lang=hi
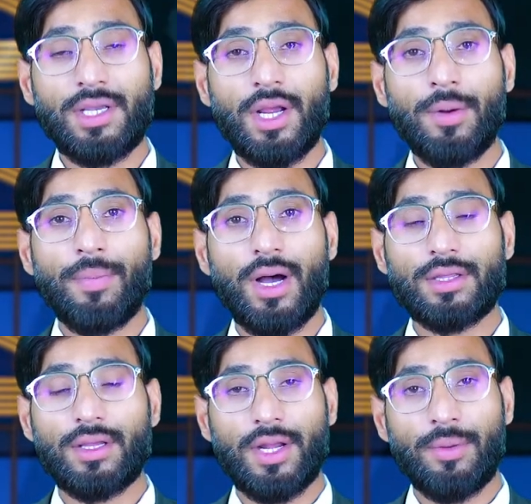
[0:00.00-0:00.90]
की अगर
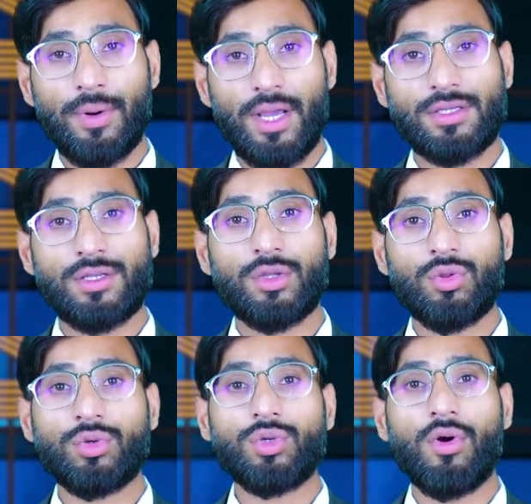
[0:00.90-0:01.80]
बात करें प्राइस की
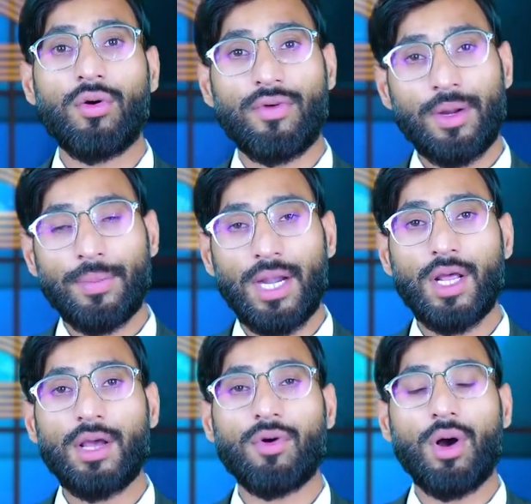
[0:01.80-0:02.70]
तो जो वन
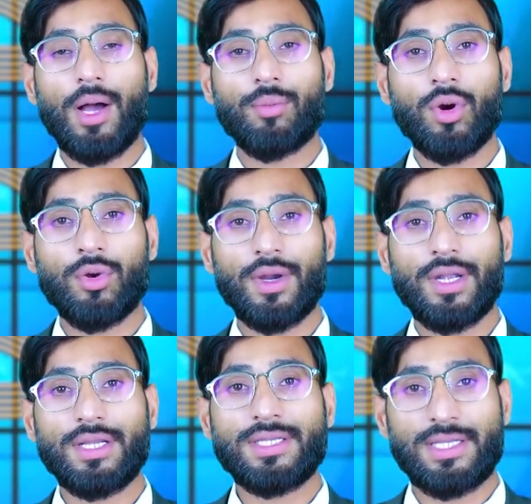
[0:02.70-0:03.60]
बेड है वो आपको
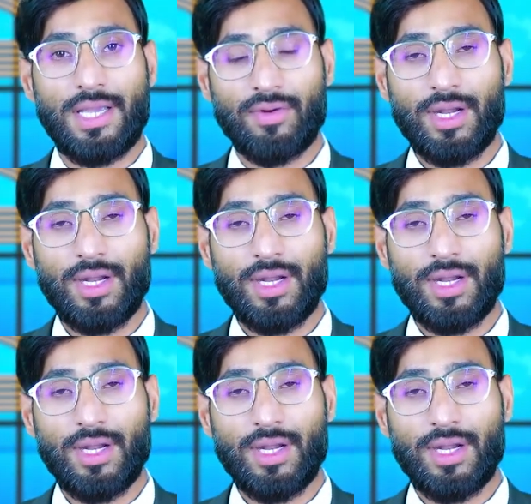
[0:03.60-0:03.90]
27